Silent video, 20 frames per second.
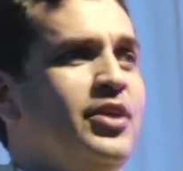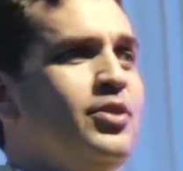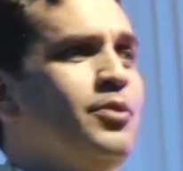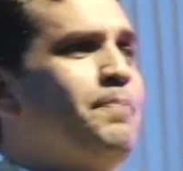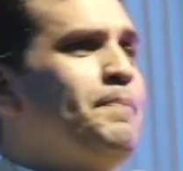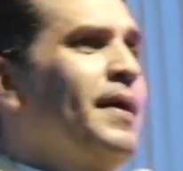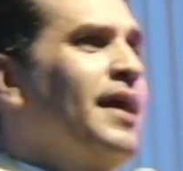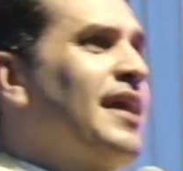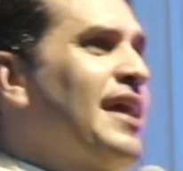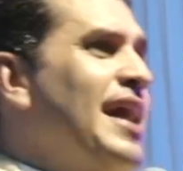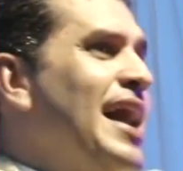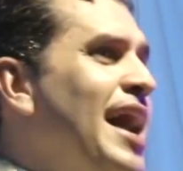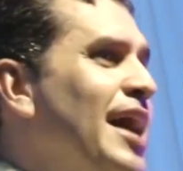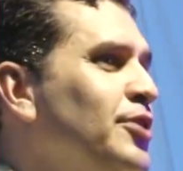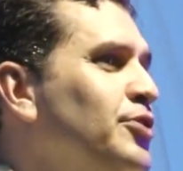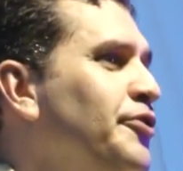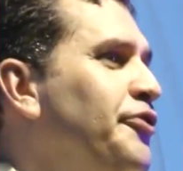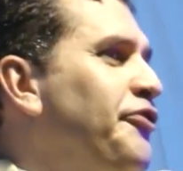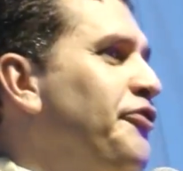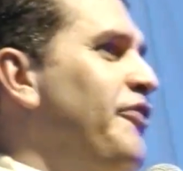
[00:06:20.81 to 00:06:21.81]
E o
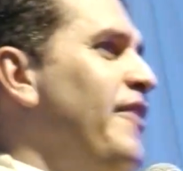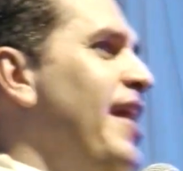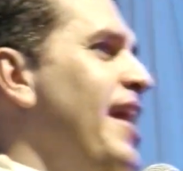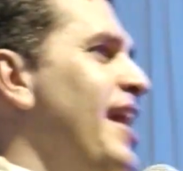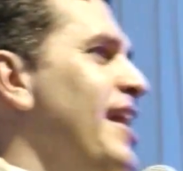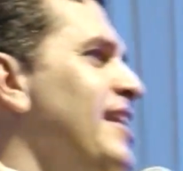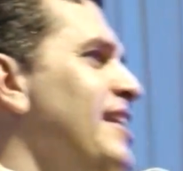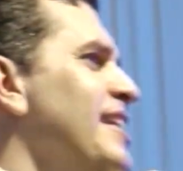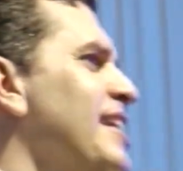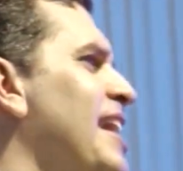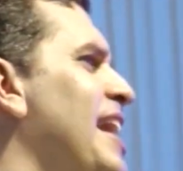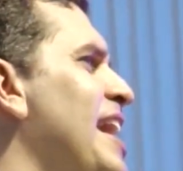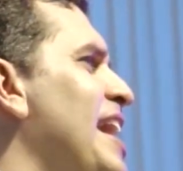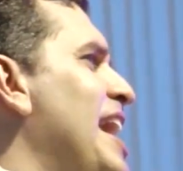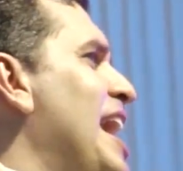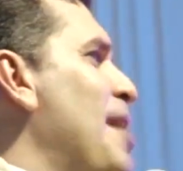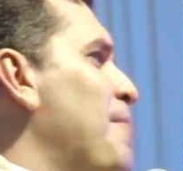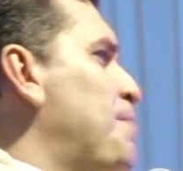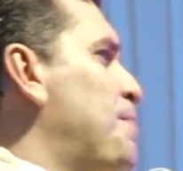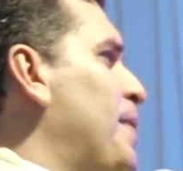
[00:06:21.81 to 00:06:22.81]
pecado fere
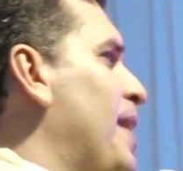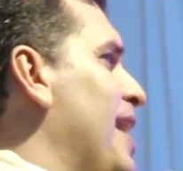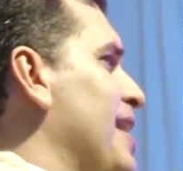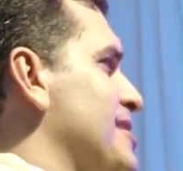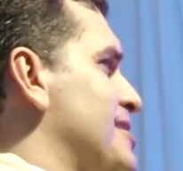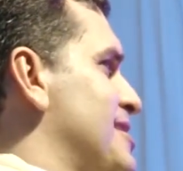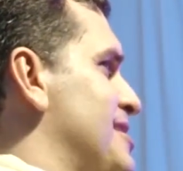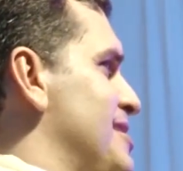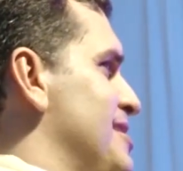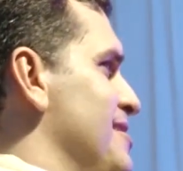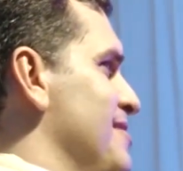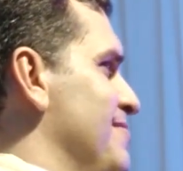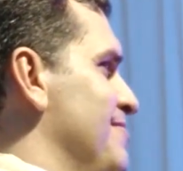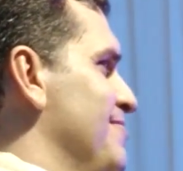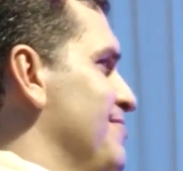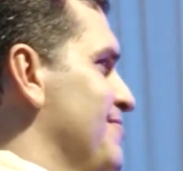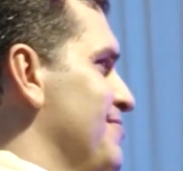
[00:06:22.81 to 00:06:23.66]
a paz.